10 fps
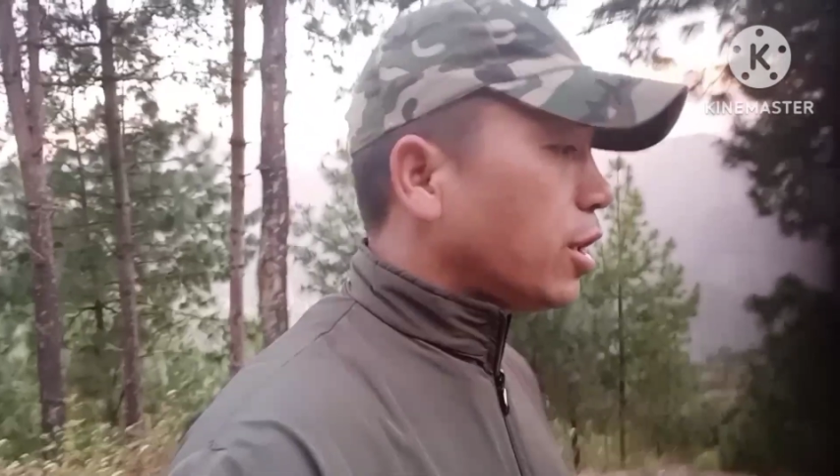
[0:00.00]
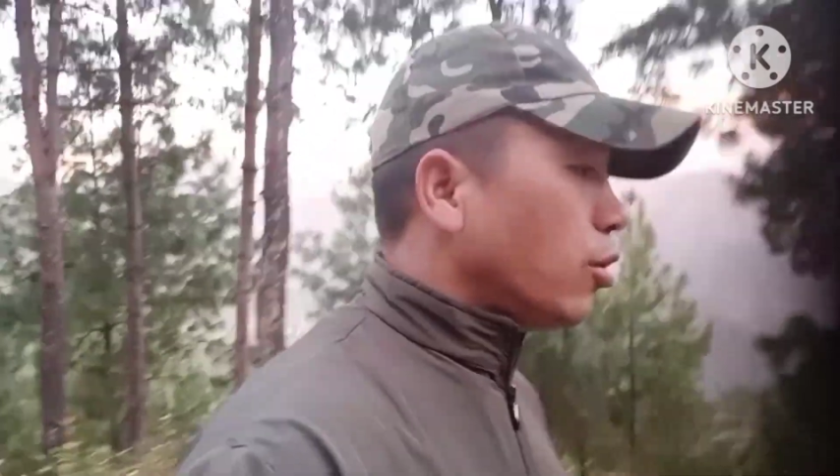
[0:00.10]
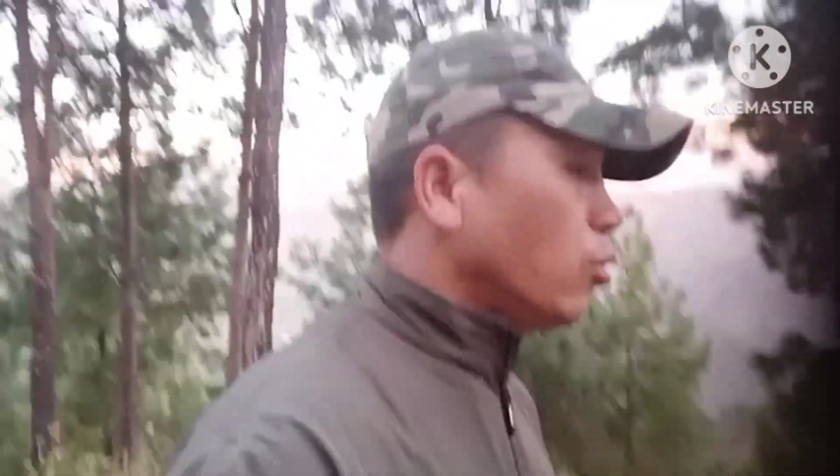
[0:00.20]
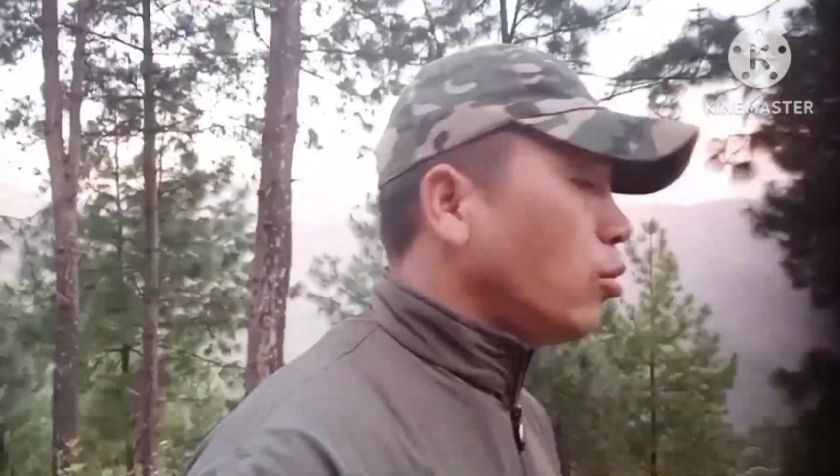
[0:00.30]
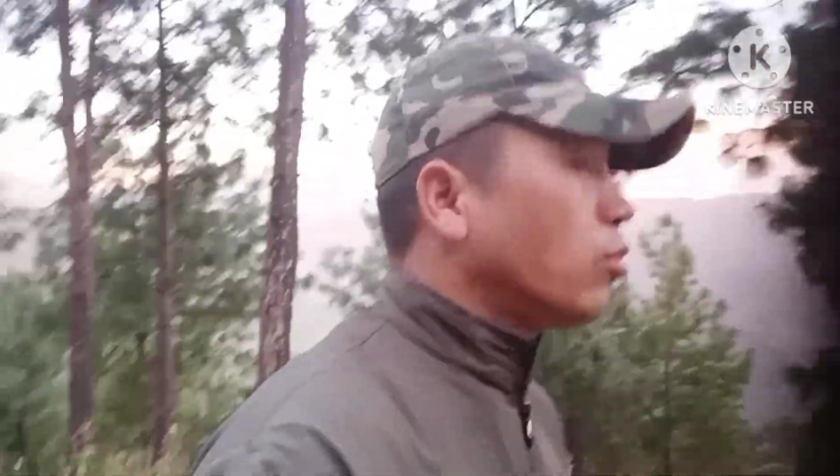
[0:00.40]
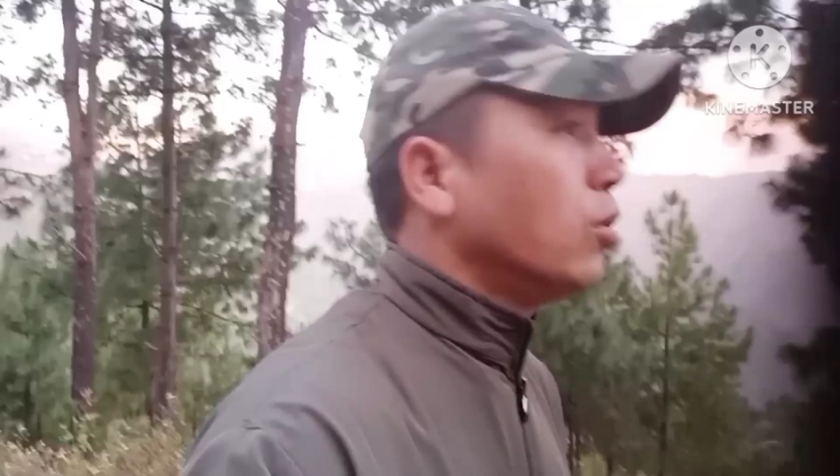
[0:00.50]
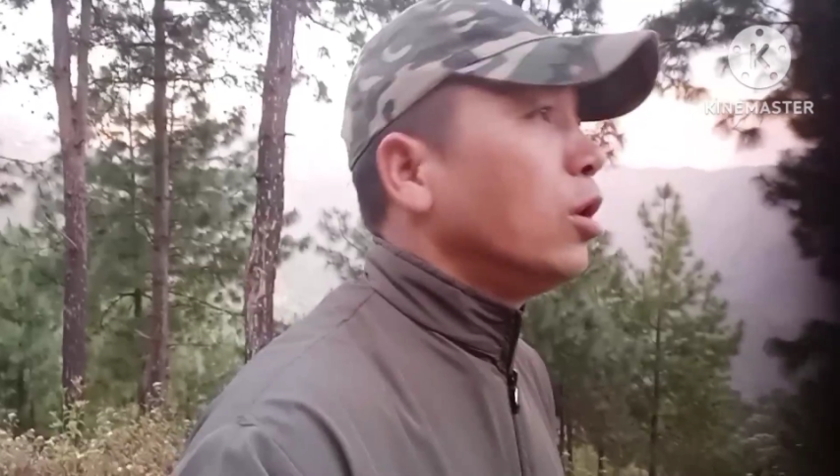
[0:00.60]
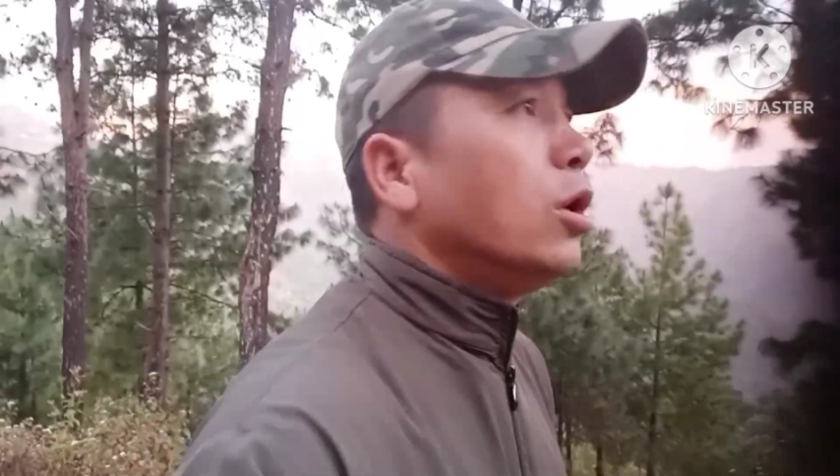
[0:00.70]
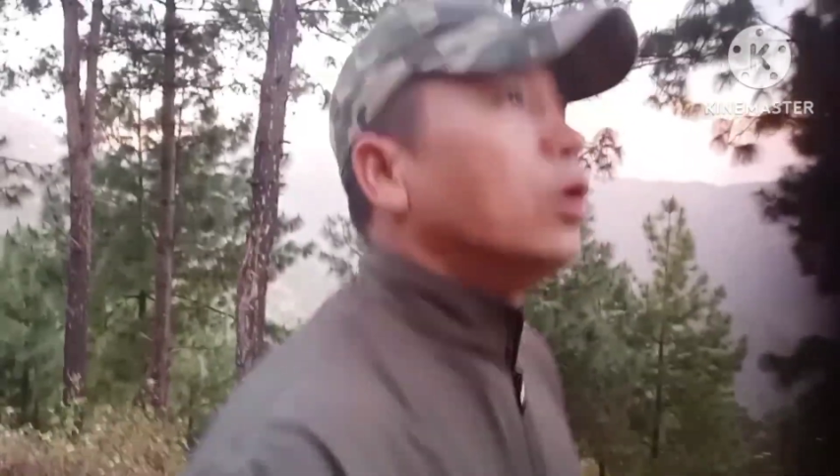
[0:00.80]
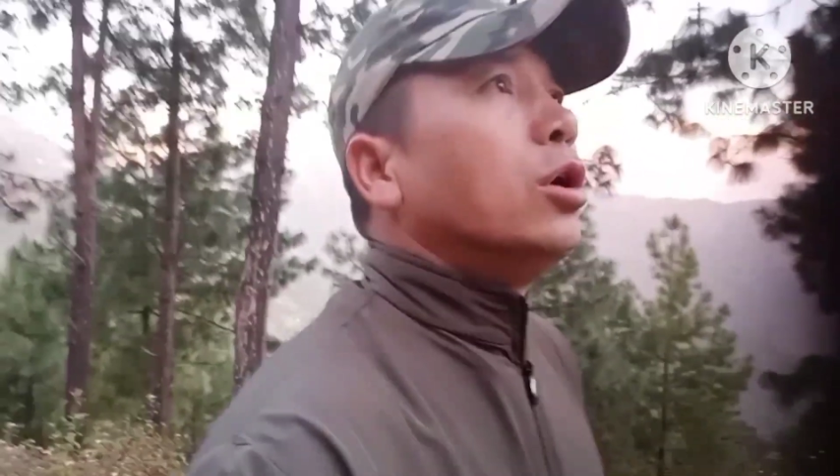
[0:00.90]
हो
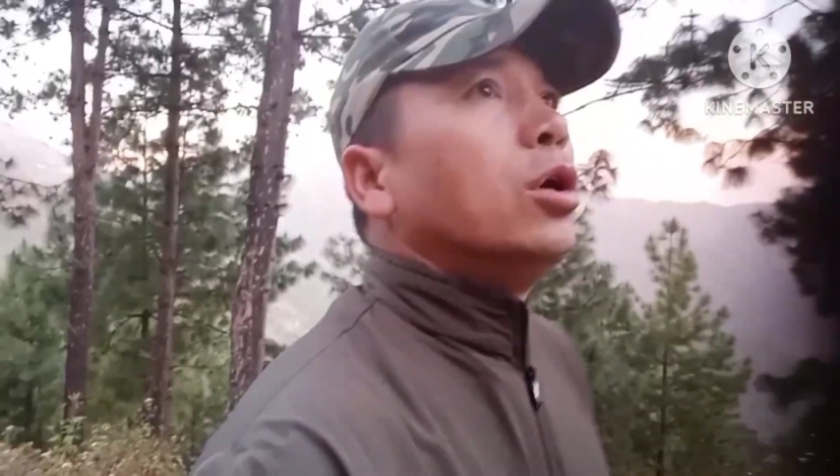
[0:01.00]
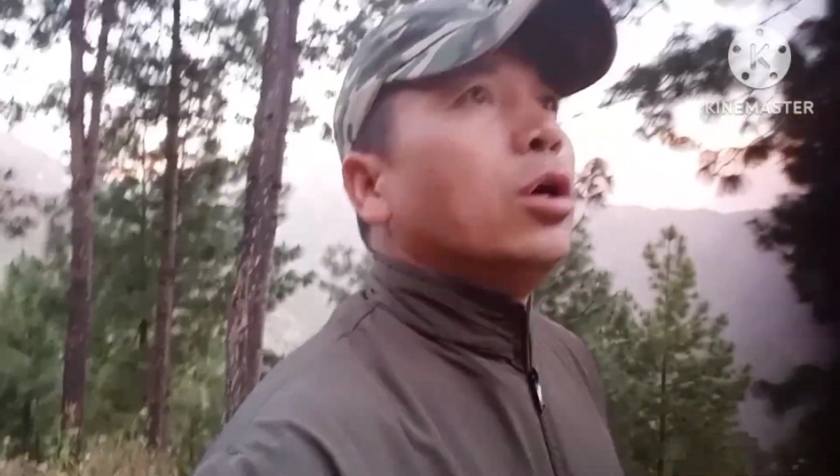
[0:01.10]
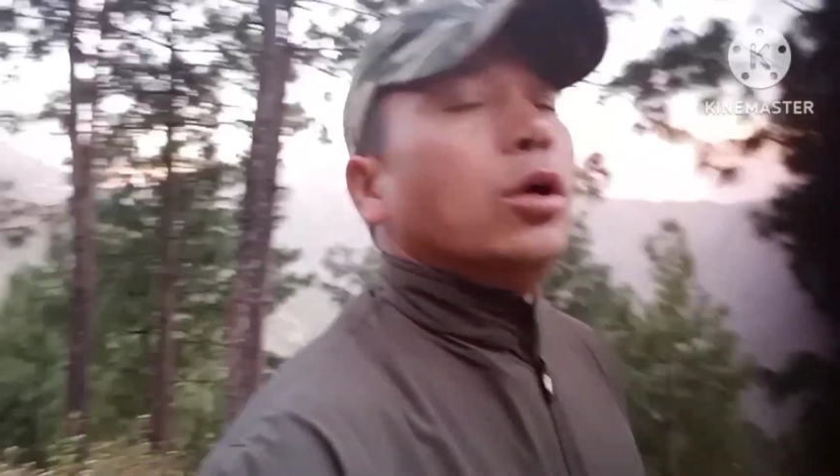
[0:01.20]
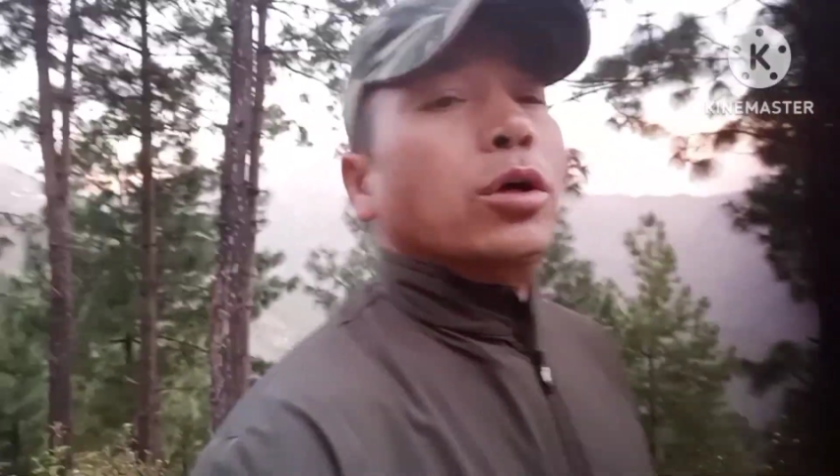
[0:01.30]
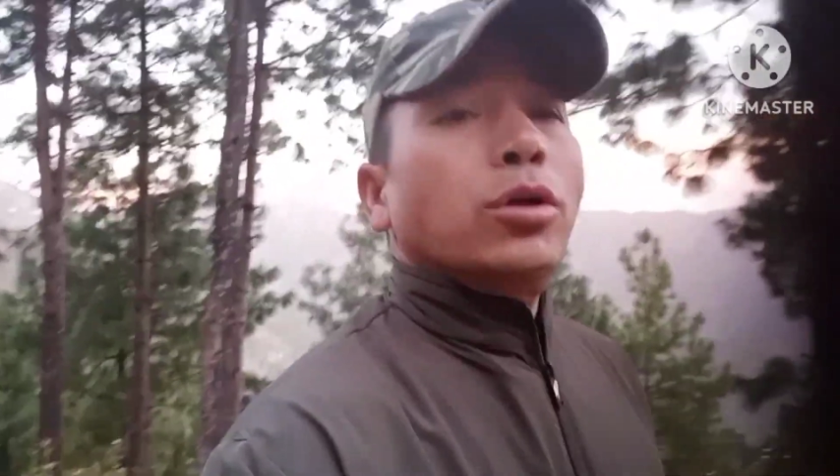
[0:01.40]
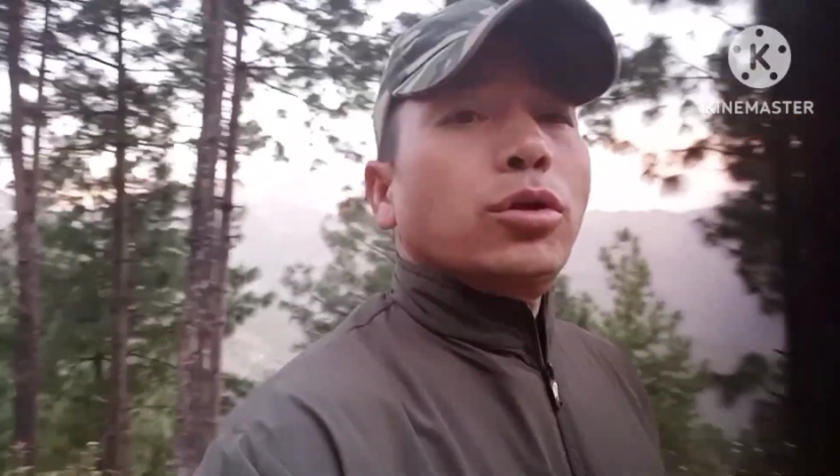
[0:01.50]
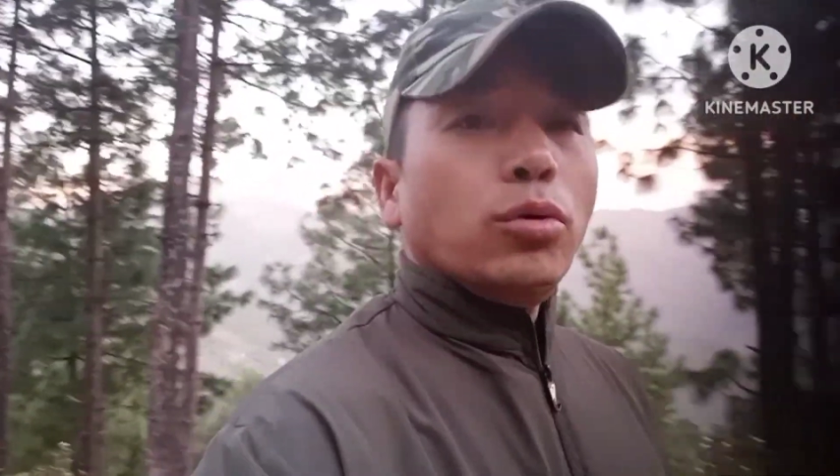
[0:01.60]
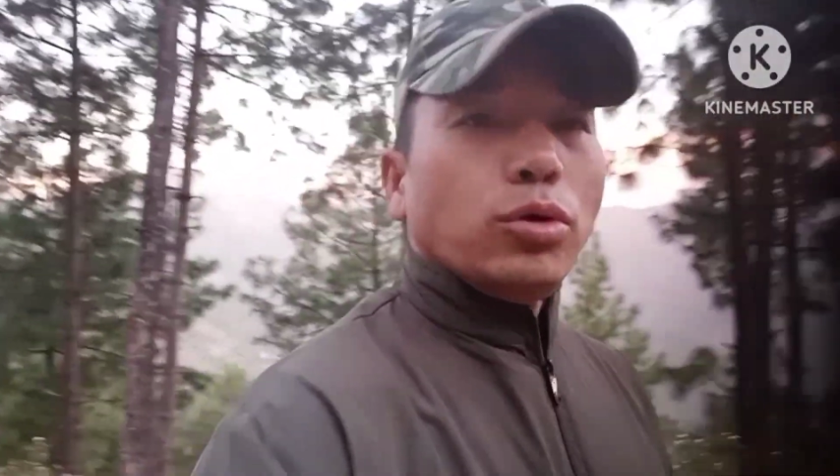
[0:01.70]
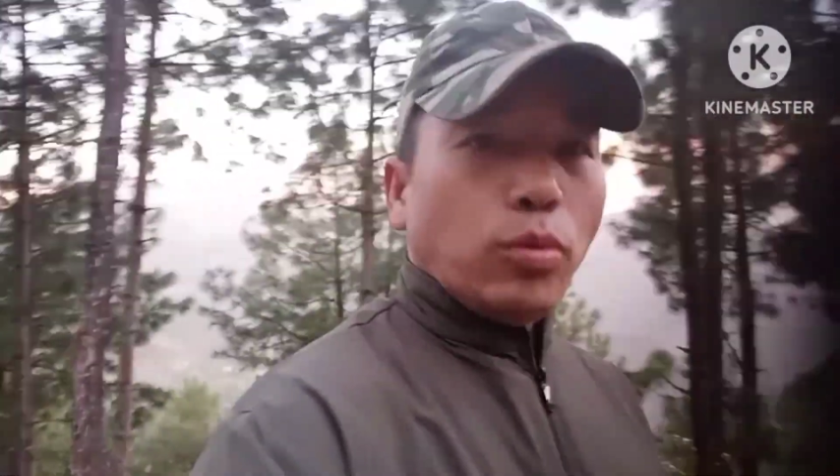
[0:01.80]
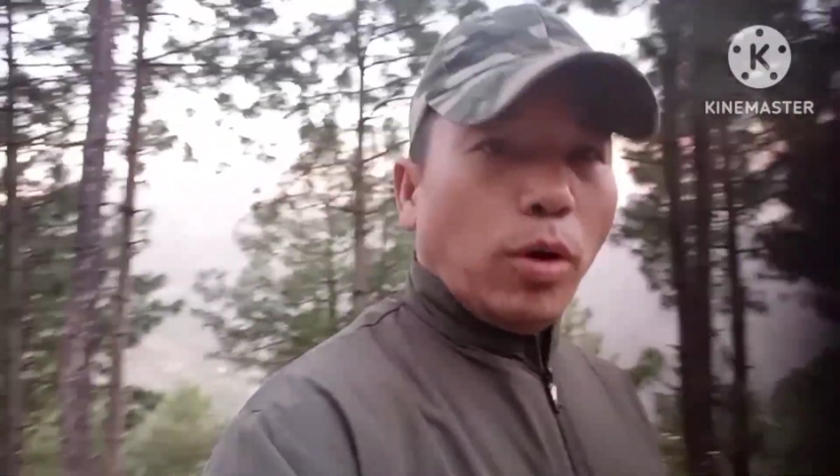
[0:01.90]
तो
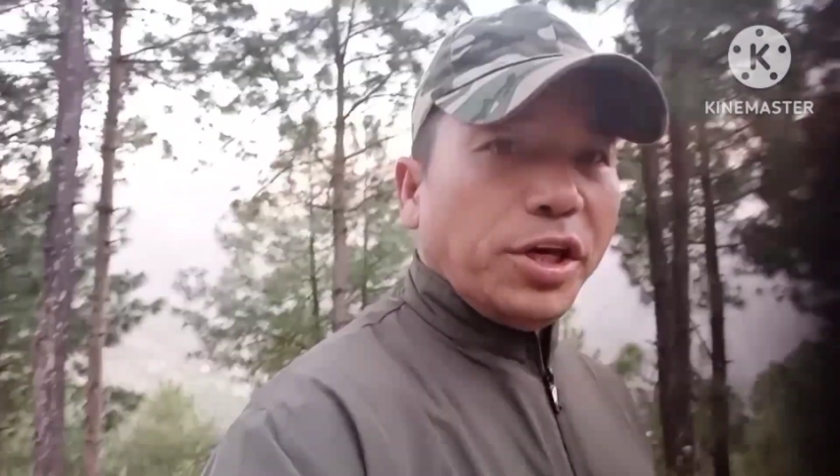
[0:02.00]
उस वॉकिंग